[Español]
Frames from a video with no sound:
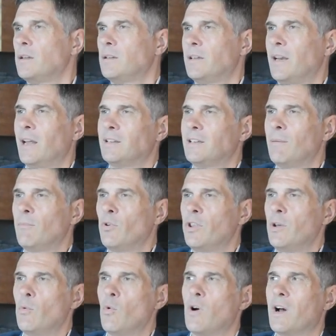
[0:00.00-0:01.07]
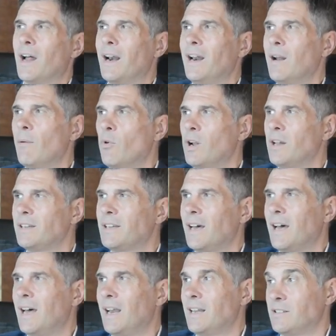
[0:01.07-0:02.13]
tratamos de buscarle la
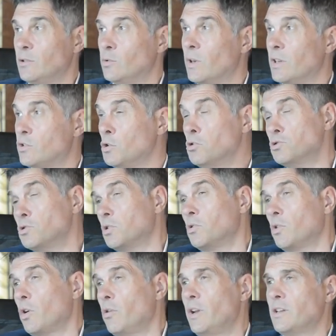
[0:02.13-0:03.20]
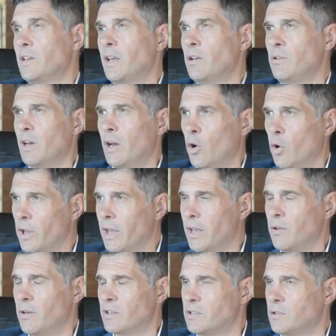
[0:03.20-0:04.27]
vuelta a la situación. Yo creo que hoy hay
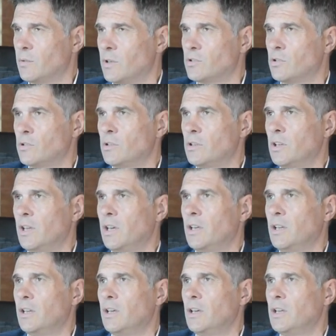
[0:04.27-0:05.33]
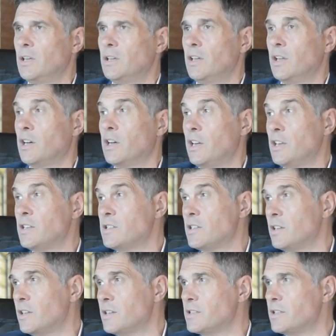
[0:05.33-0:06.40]
una situación de,
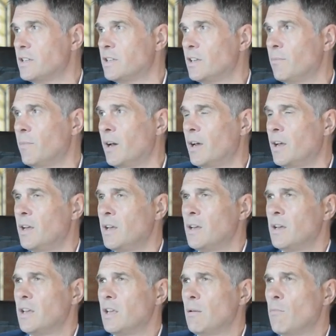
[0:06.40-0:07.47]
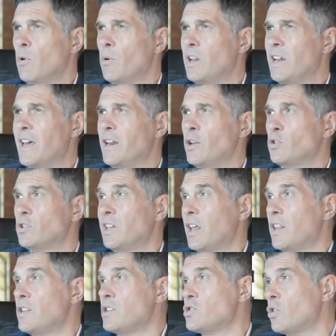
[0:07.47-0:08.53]
crisis del sistema inmobiliario
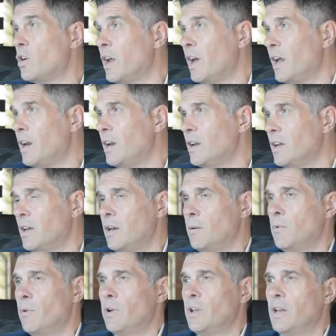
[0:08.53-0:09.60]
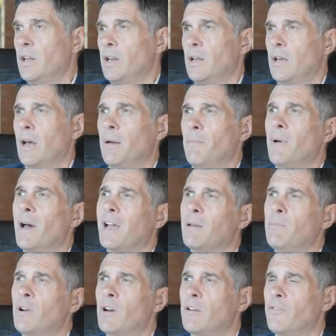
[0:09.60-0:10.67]
tradicional. Eh, ¿A qué
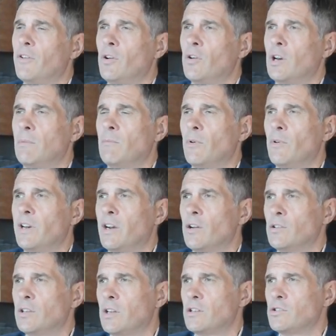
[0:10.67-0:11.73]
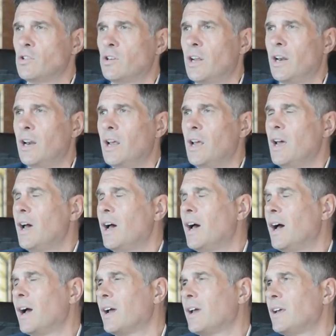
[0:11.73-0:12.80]
me refiero con inmobiliario tradicional?
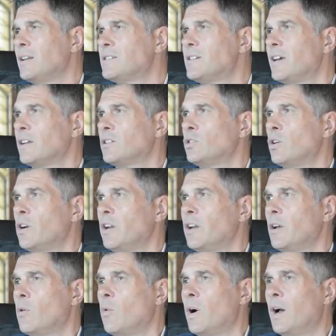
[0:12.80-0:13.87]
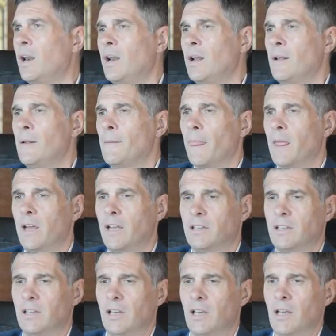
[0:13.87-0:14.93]
Aquel sector en el cual
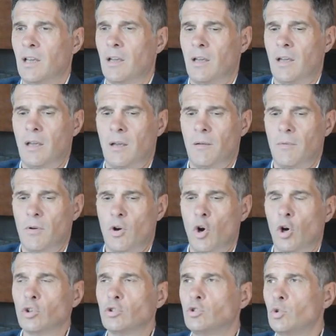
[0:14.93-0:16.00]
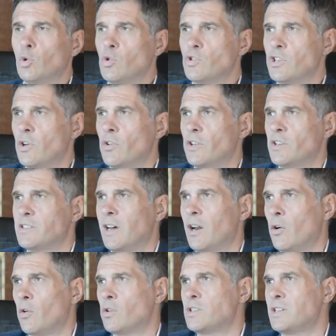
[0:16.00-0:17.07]
este, eh, construye o
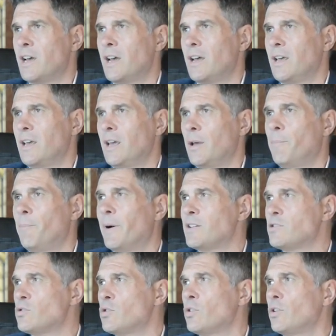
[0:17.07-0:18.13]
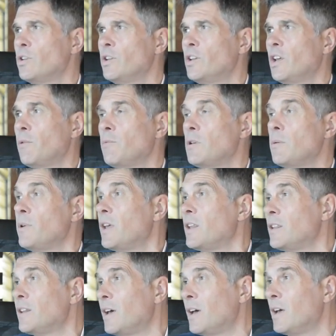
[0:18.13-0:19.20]
desarrolla espacios de
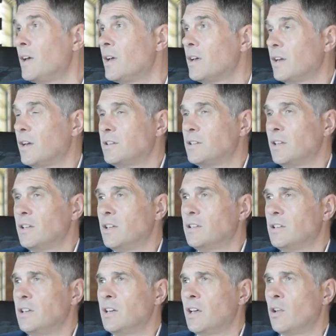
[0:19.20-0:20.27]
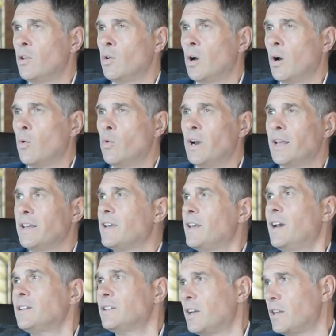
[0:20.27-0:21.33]
vivienda que están destinados a un
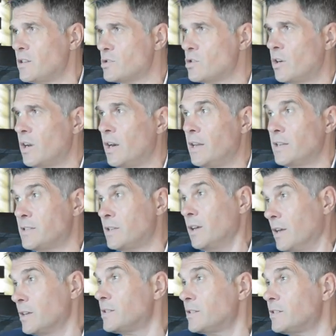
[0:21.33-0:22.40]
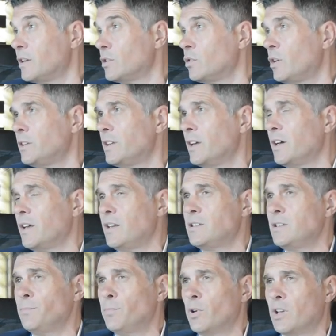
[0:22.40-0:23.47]
alquiler tradicional. Ese, ese sector está en
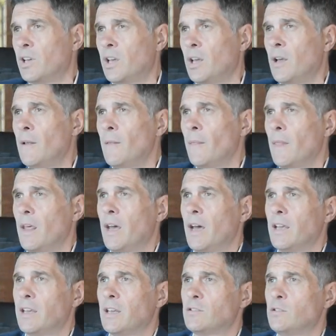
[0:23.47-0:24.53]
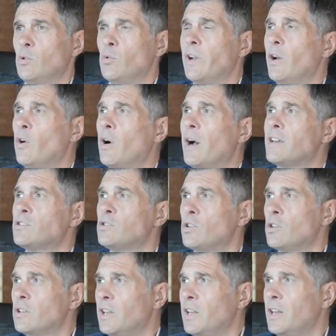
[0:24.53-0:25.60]
crisis porque hay que hacer una
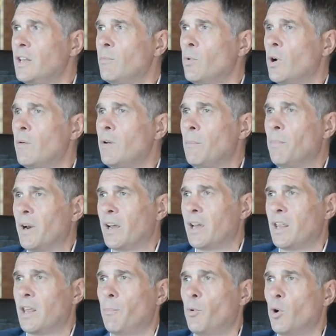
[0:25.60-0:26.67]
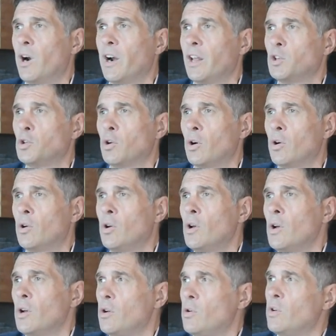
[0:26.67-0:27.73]
erogación del inmueble para que después el retorno
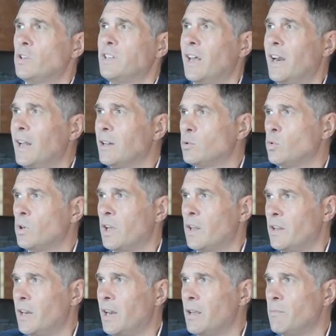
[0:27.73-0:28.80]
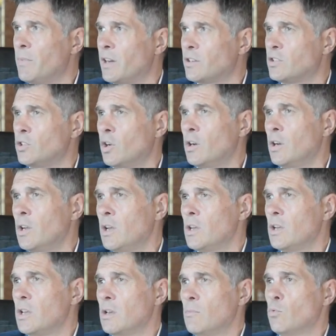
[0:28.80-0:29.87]
no esté a la altura de la inversión
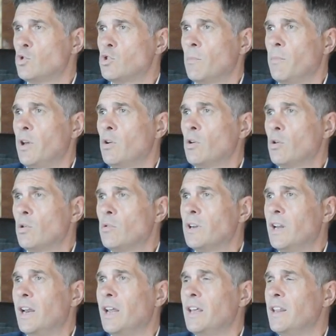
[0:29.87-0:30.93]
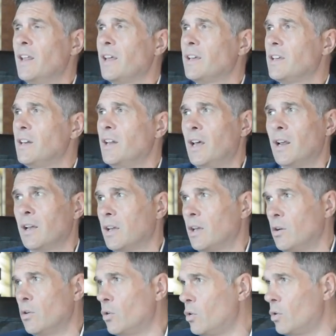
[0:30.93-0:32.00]
y mucho menos con una ley de alquiler que
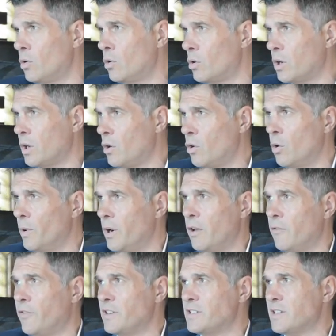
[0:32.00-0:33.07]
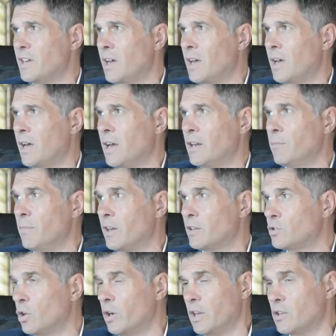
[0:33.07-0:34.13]
no lo, que no lo beneficia al
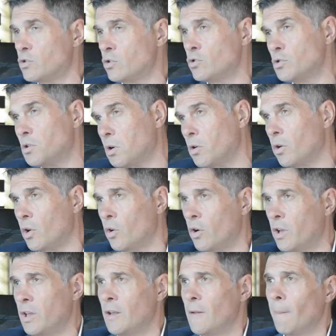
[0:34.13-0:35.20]
inversor. Eso yo creo que hoy eh,